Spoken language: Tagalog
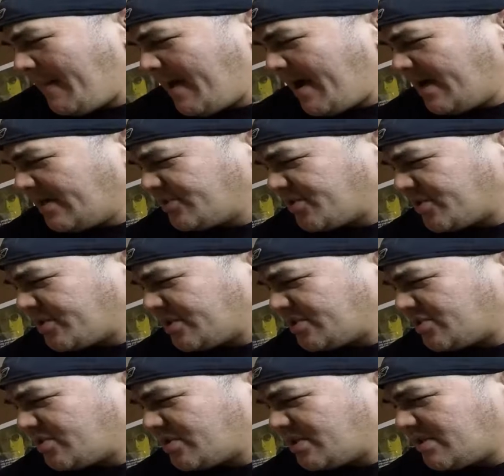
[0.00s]
Ah, sorry,
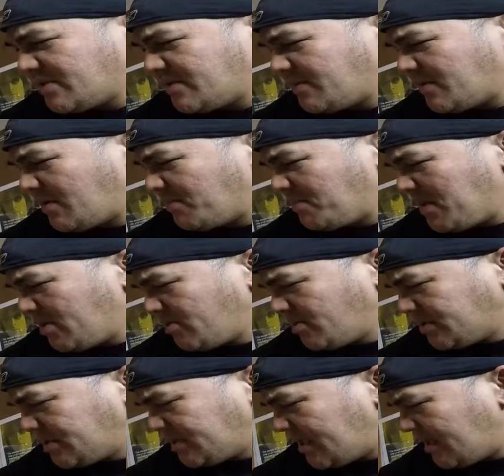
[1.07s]
sorry.
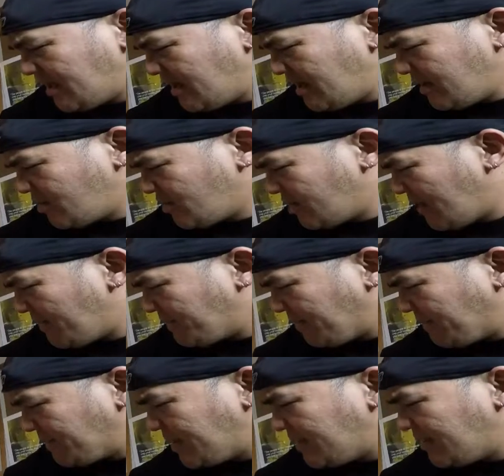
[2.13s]
Meron siyang, yun nga,
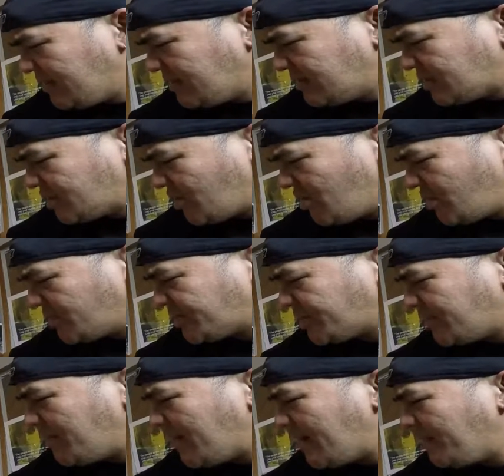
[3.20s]
15 songs,
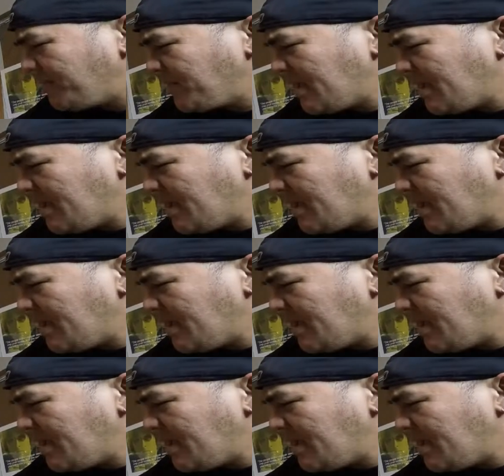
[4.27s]
di ba?